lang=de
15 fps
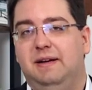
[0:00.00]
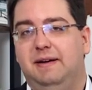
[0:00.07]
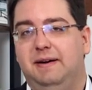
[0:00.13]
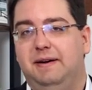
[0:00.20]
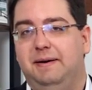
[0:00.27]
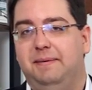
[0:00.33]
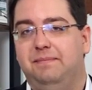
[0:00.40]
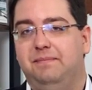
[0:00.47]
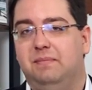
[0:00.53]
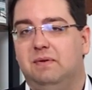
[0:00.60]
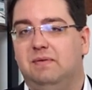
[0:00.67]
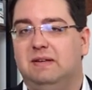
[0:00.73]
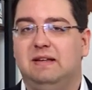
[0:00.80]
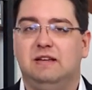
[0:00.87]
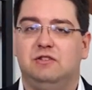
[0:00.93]
Ähm,
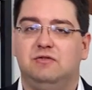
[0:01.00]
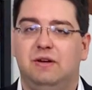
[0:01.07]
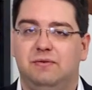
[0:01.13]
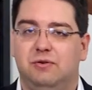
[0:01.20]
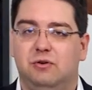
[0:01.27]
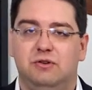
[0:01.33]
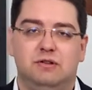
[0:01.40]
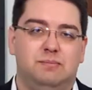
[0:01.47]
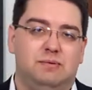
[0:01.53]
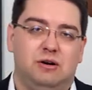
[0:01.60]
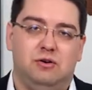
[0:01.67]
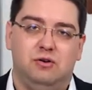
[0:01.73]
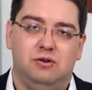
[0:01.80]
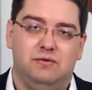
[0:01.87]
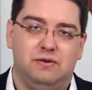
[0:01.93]
was heißt schwer
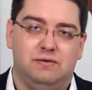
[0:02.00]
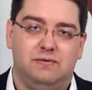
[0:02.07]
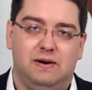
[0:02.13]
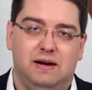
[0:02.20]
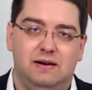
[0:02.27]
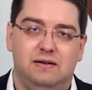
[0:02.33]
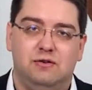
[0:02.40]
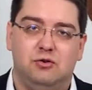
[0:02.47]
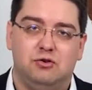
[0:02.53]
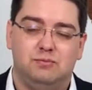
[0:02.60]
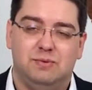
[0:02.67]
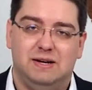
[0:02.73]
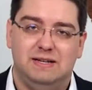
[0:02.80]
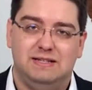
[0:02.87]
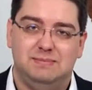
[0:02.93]
veräußerbar? Heute wird für alles
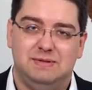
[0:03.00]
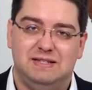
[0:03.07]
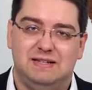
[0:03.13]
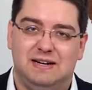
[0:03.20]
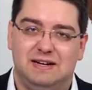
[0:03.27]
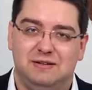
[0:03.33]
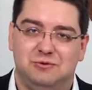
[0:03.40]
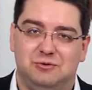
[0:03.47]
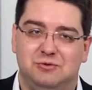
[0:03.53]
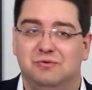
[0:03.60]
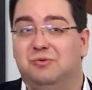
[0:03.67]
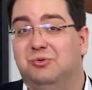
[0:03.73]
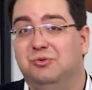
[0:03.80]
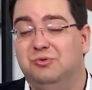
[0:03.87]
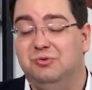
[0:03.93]
Höchstpreise bezahlt,
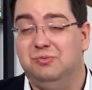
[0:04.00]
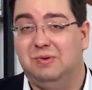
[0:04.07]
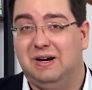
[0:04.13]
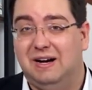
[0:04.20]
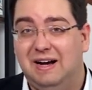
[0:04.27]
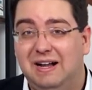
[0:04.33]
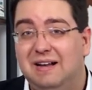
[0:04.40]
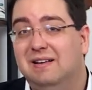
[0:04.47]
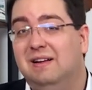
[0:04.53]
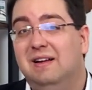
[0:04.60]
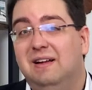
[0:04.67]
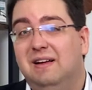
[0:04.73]
irgendwo und überall.